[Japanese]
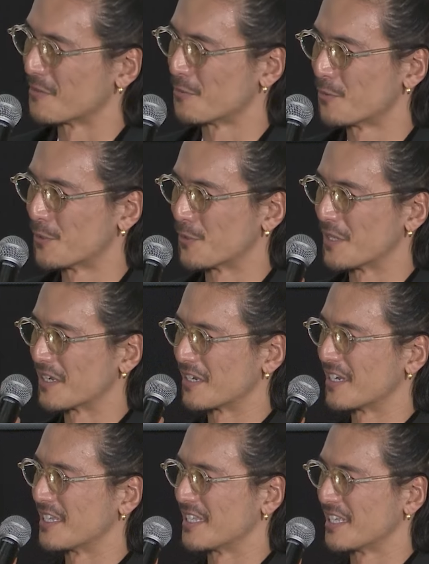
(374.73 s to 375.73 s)
思うようにいか
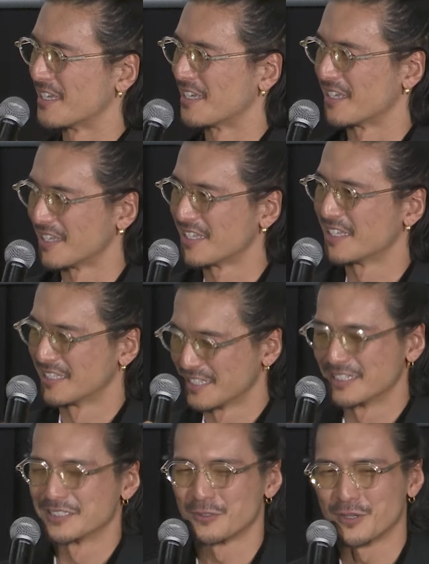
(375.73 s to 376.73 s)
ないんで、
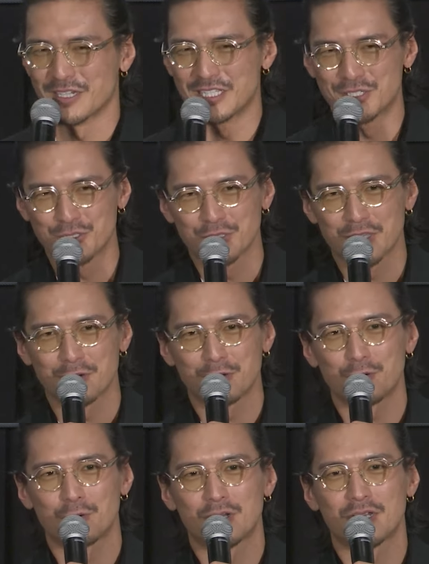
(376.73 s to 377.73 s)
それが20年
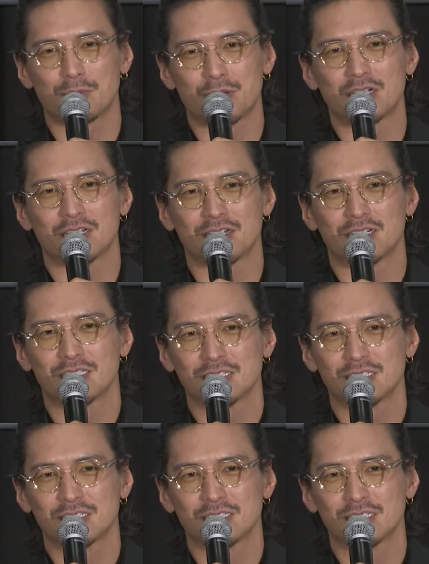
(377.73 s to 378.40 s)
後はま